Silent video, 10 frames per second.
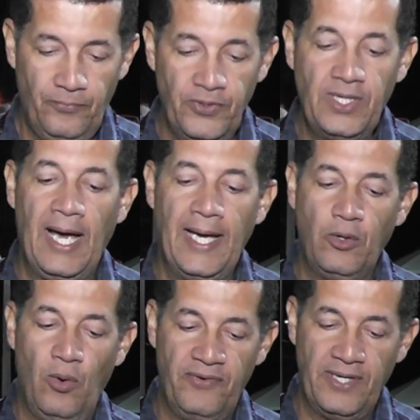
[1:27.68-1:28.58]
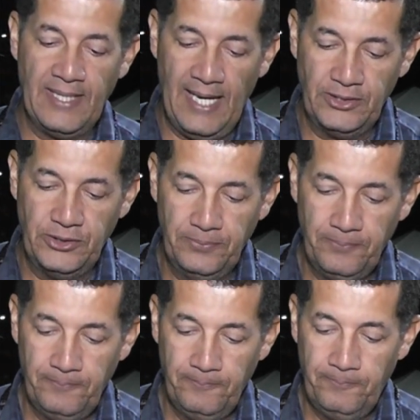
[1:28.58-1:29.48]
Ficai com a verdade.
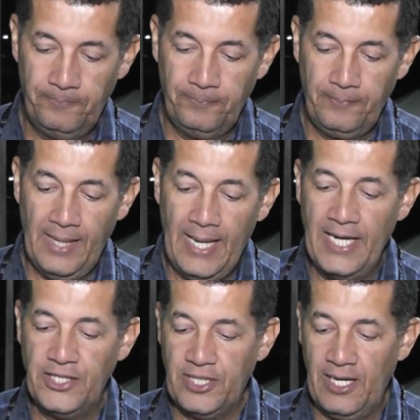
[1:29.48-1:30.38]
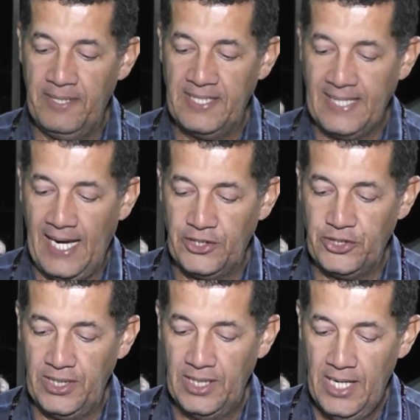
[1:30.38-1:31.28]
Esta é a
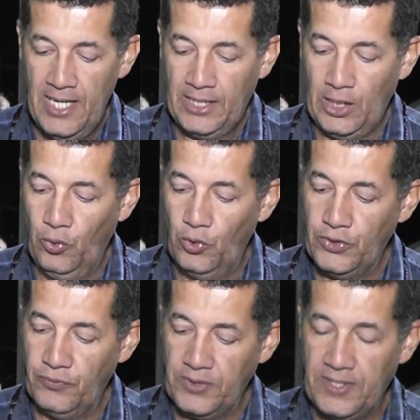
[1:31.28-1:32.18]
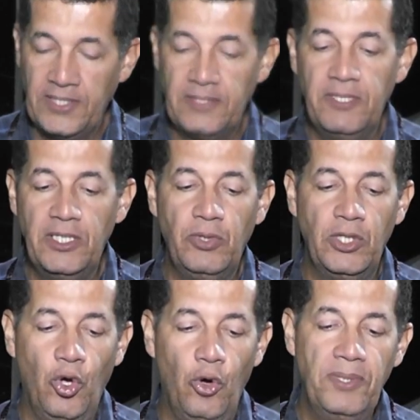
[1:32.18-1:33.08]
mensagem que hoje vos transmito em
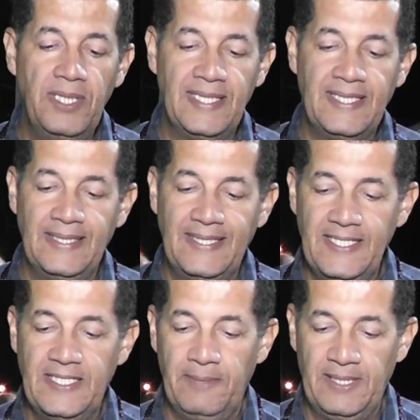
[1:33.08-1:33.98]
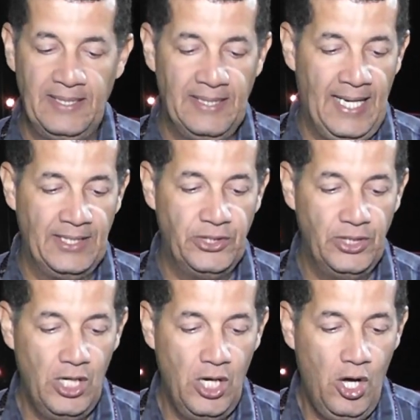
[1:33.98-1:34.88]
nome da Santíssima Trindade
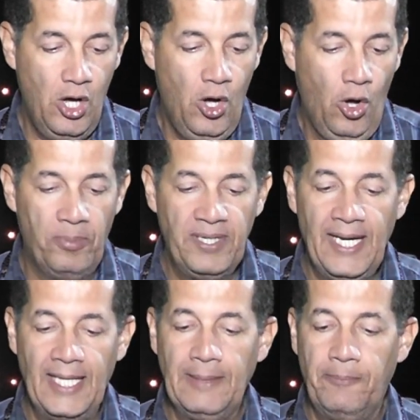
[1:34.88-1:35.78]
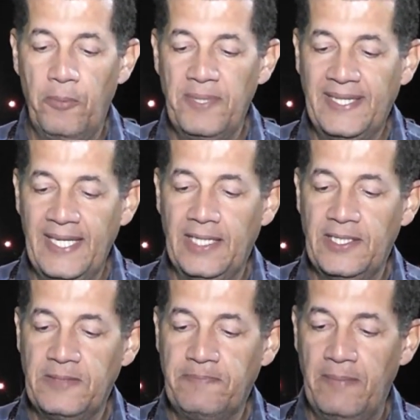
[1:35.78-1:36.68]
Obrigada por me
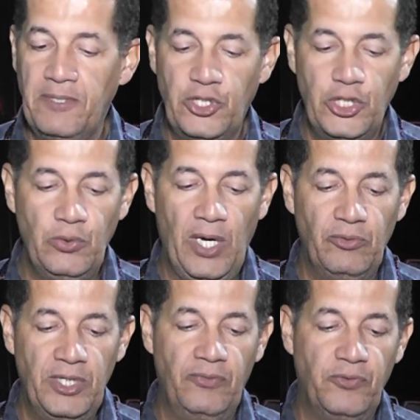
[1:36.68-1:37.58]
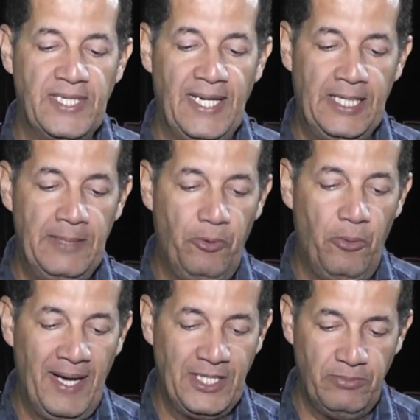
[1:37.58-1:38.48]
terdes permitido reunir-vos aqui
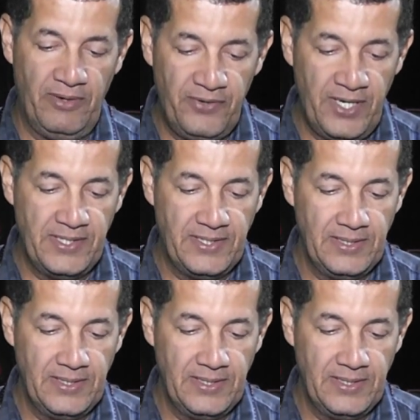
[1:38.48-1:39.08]
por mais uma vez.